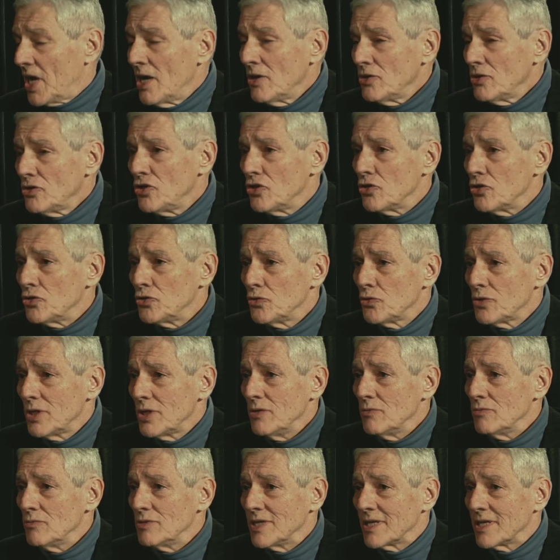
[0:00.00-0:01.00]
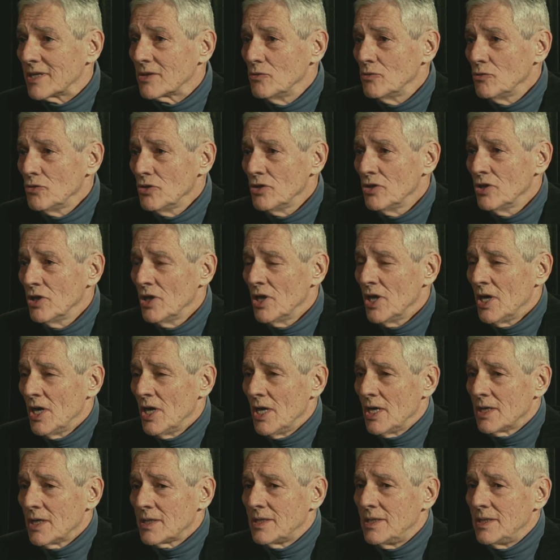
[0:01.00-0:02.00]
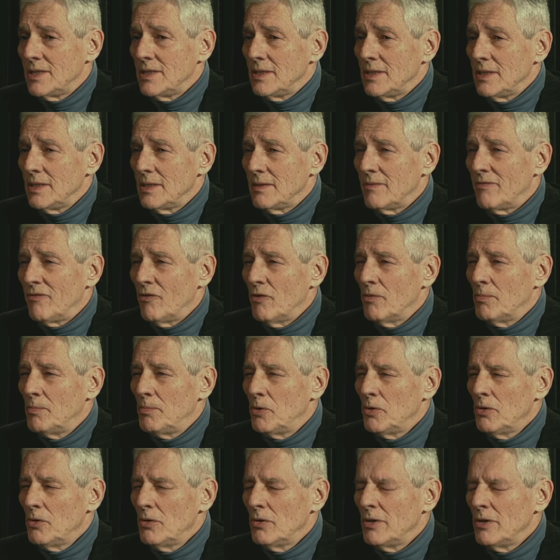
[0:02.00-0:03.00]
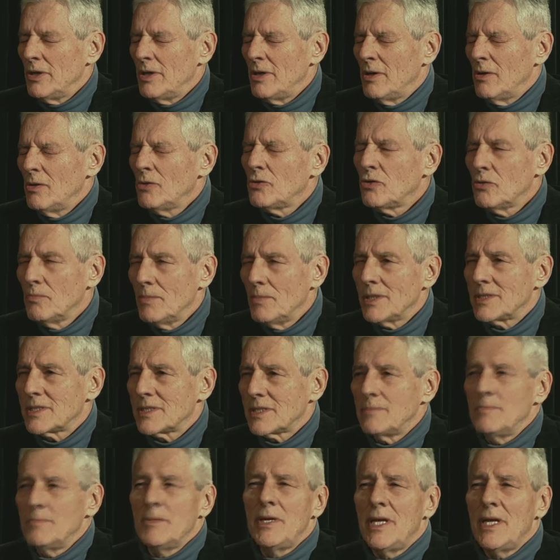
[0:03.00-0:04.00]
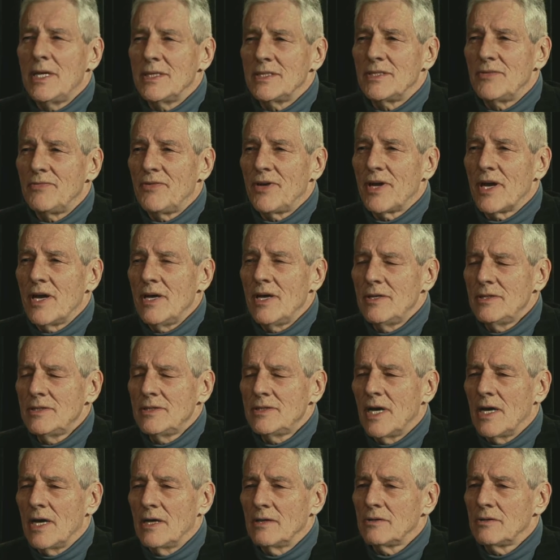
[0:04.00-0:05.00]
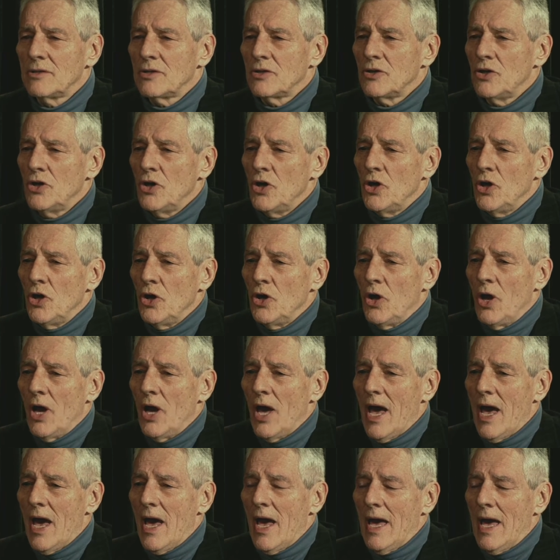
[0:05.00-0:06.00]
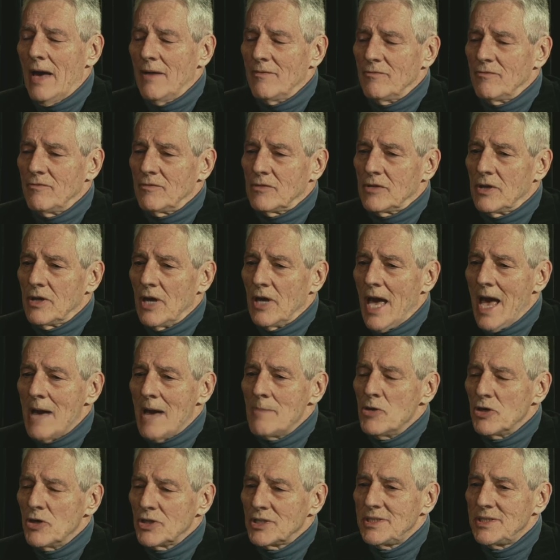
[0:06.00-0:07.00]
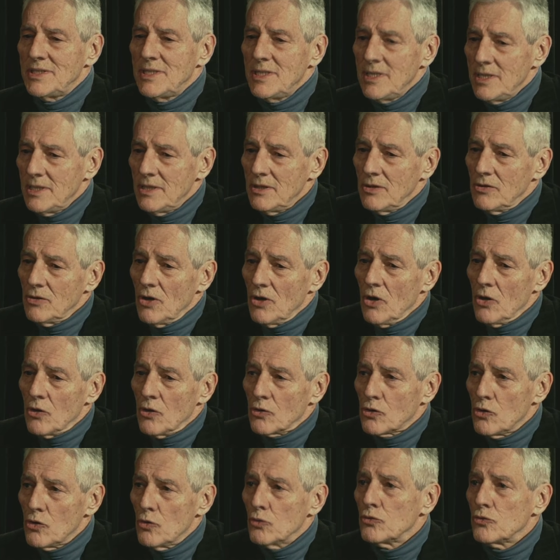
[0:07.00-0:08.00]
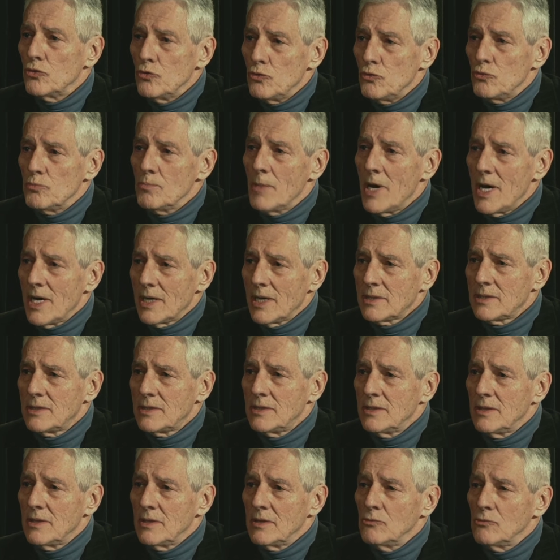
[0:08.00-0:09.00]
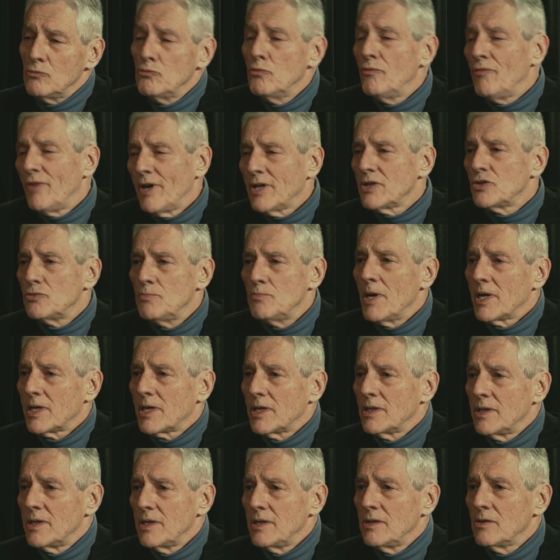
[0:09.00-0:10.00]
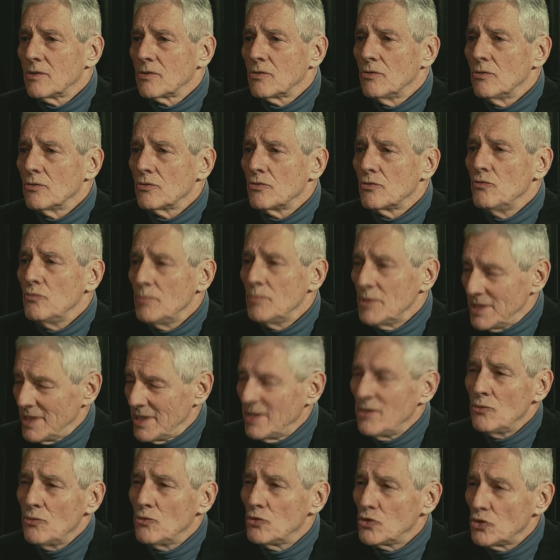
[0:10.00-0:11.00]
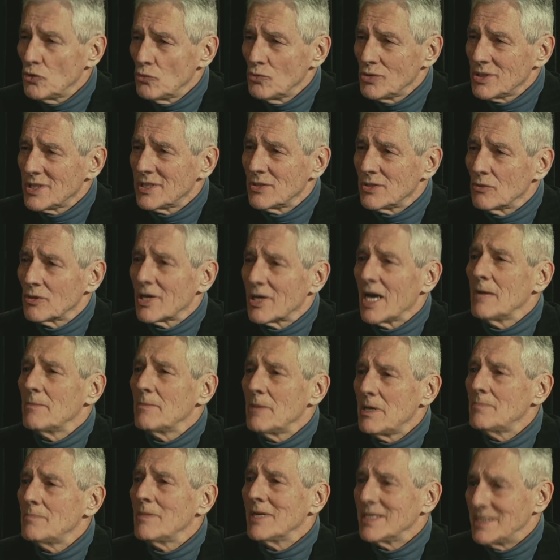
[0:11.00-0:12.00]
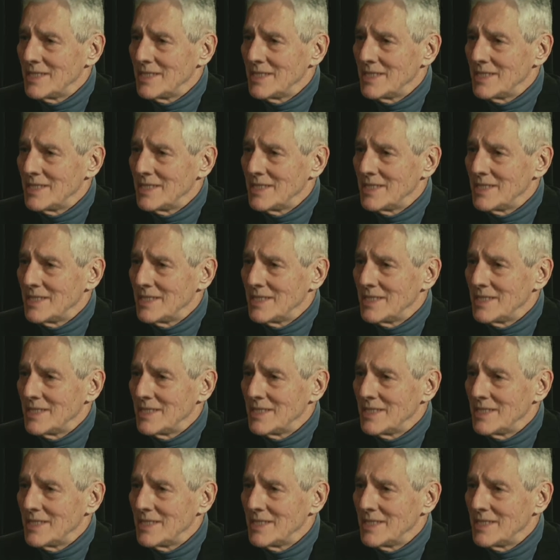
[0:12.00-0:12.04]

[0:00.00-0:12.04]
tranche de ceux qui nous écoutent qui ne font pas automatiquement la différence entre amorcer un contenu de marque ou faire du marketing de contenu. Mais c'est deux choses qui sont quand même